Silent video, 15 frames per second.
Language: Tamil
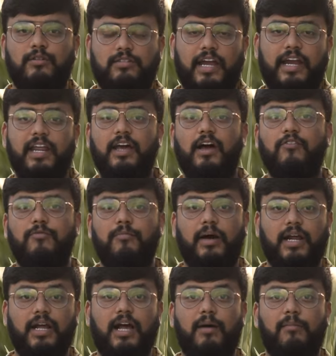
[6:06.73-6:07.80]
ஸோ சைனிங் ஆஃப்
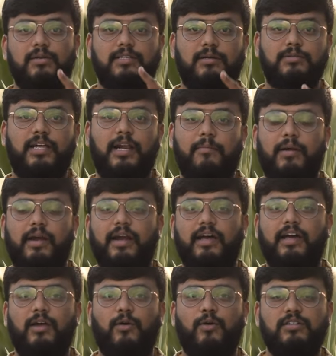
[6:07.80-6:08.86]
மறக்காமல் சப்ஸ்கிரைப்
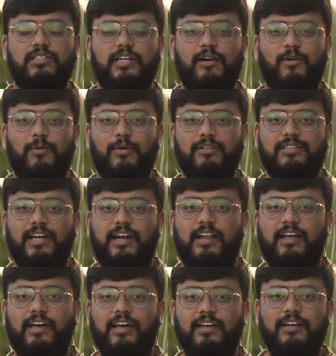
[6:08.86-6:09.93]
பண்ணிவிடுங்க ரோட் சைடு ரோமியோஸ்
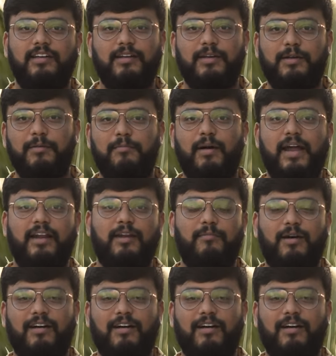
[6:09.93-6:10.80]
சேனலுக்கு பாய்